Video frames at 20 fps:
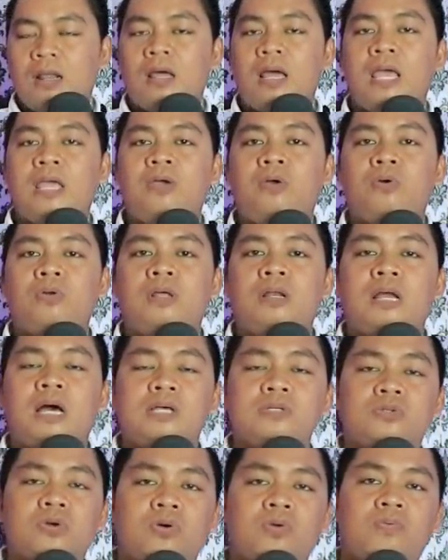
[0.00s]
Heiko dan
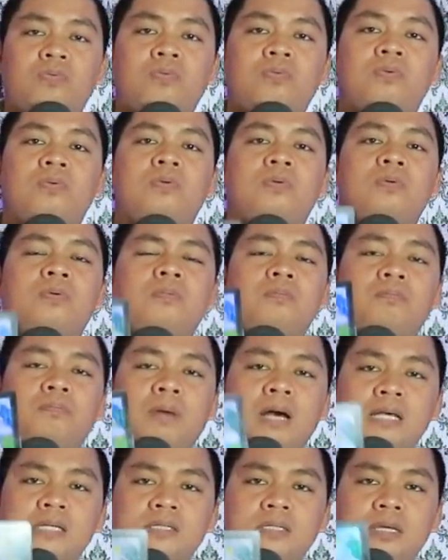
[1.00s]
Azov
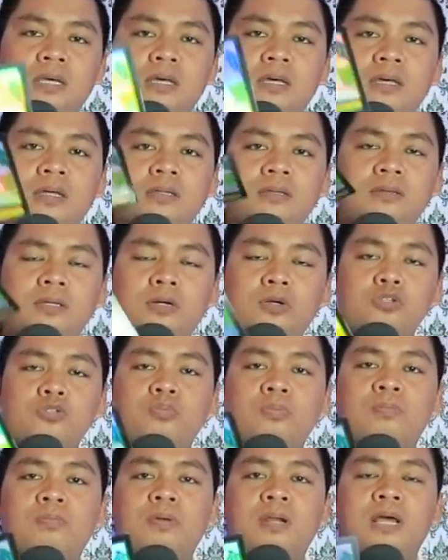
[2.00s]
masih terus
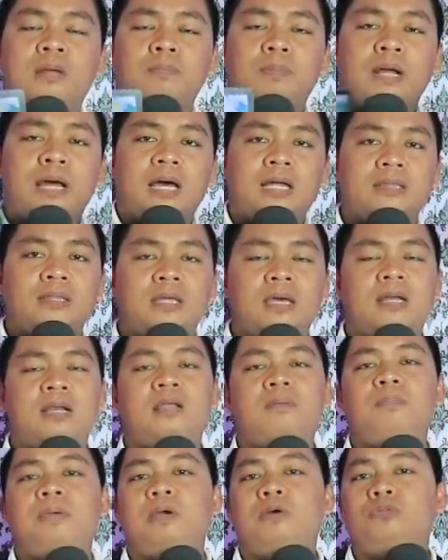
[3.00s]
memberikan perhatian
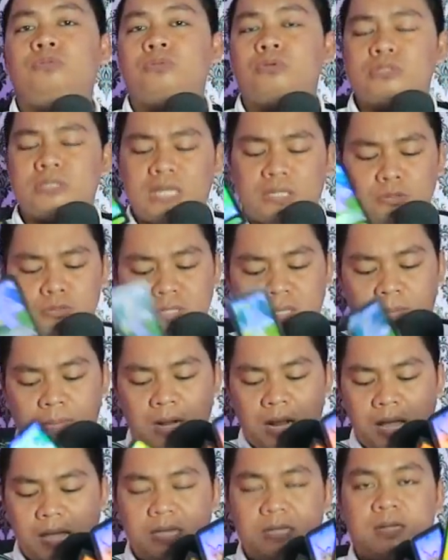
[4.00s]
lebih untuk satu sama
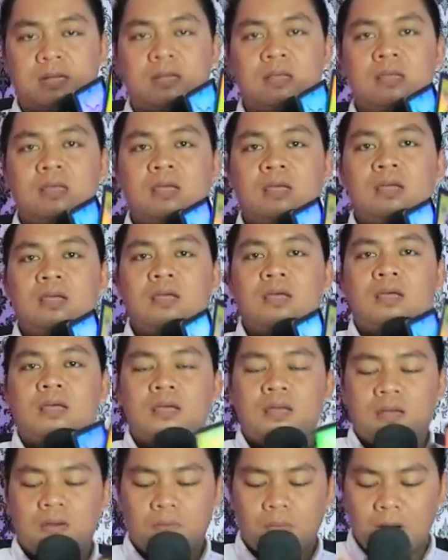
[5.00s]
lain.
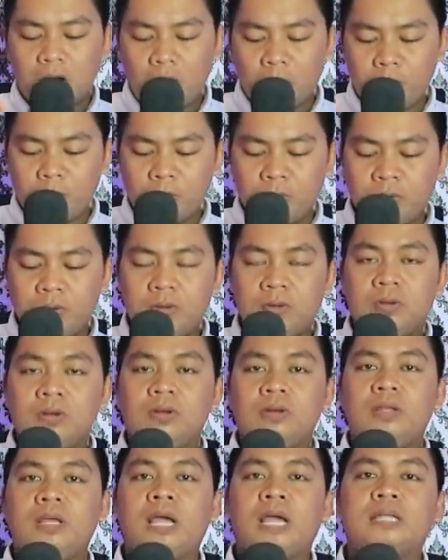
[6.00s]
Walaupun
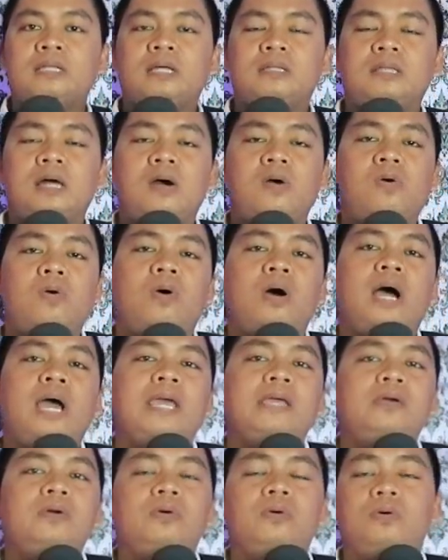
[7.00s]
yang kita tahu
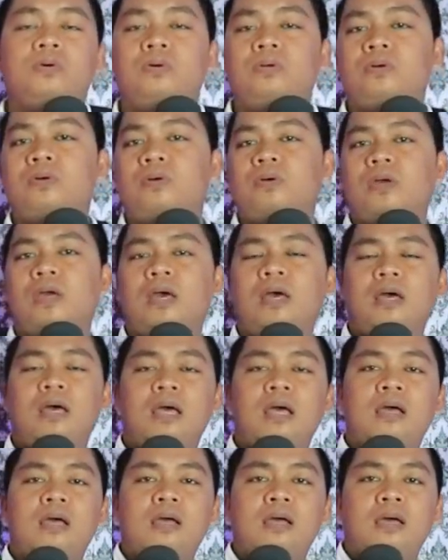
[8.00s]
Haiko ya,
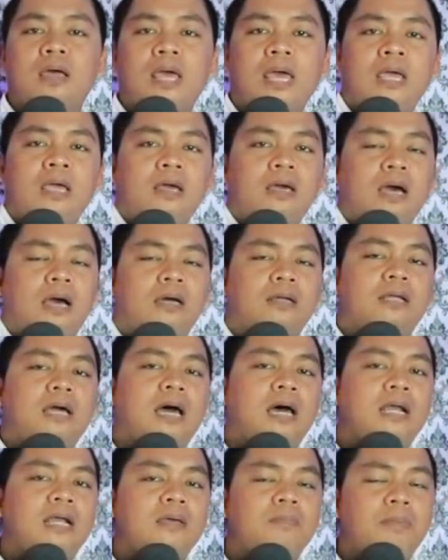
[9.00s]
engkang
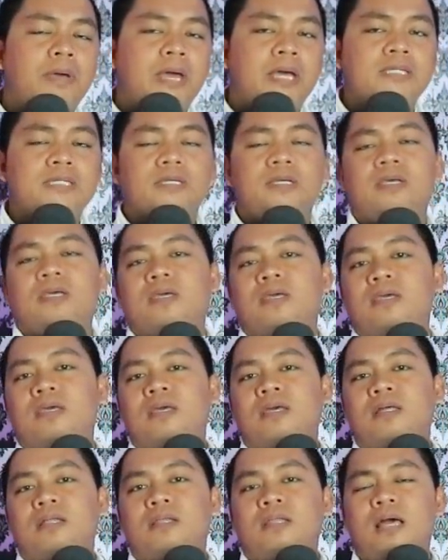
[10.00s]
dari BSI
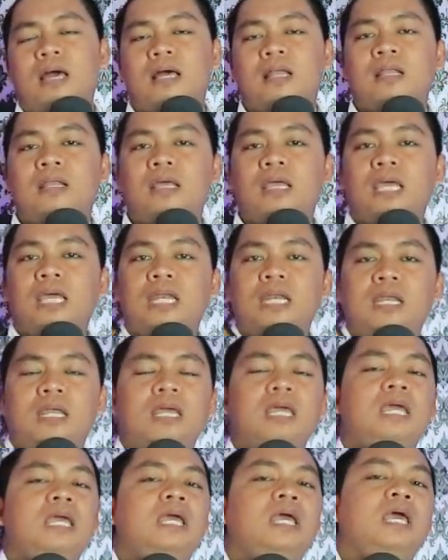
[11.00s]
dan
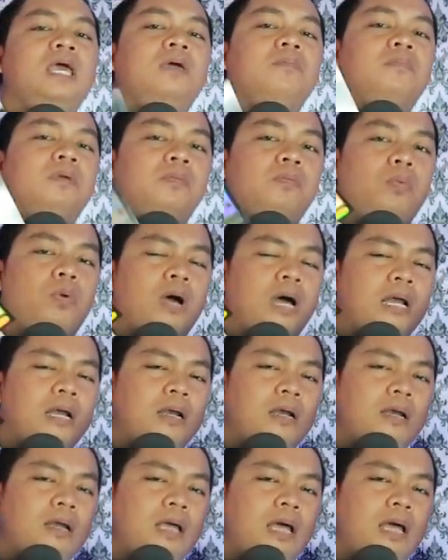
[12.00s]
ini membuat